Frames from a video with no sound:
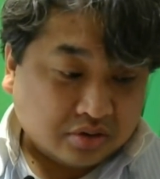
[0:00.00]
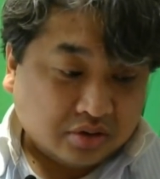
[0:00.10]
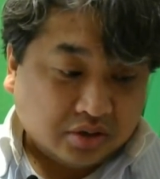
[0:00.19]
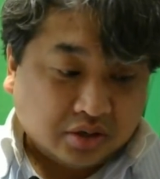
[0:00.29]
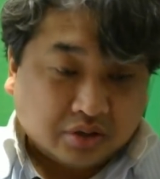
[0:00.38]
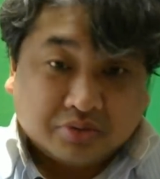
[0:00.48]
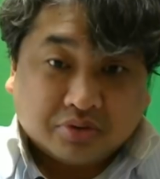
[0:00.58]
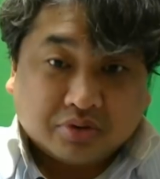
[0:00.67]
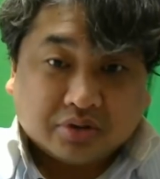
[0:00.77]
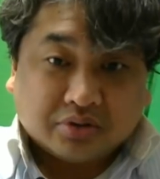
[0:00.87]
入れ
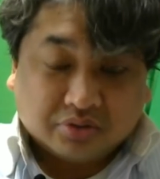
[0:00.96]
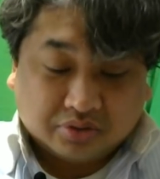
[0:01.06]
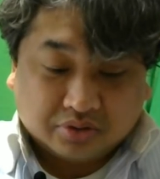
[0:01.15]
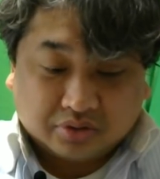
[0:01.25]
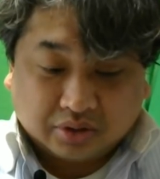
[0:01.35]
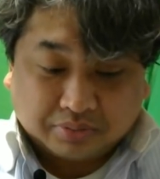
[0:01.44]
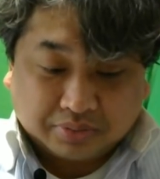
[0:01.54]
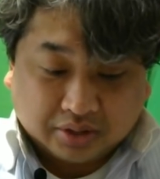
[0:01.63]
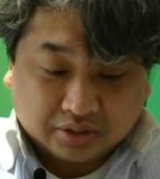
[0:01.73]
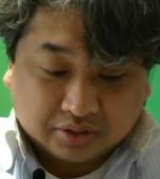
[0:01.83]
物がすごく立
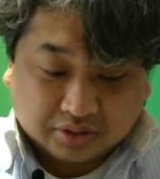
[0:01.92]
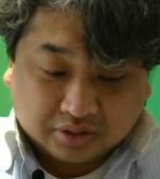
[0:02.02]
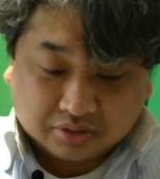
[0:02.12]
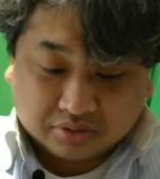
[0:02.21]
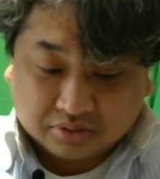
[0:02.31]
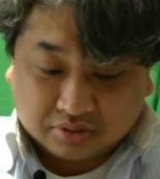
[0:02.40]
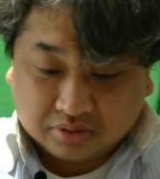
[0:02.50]
派なんですけど。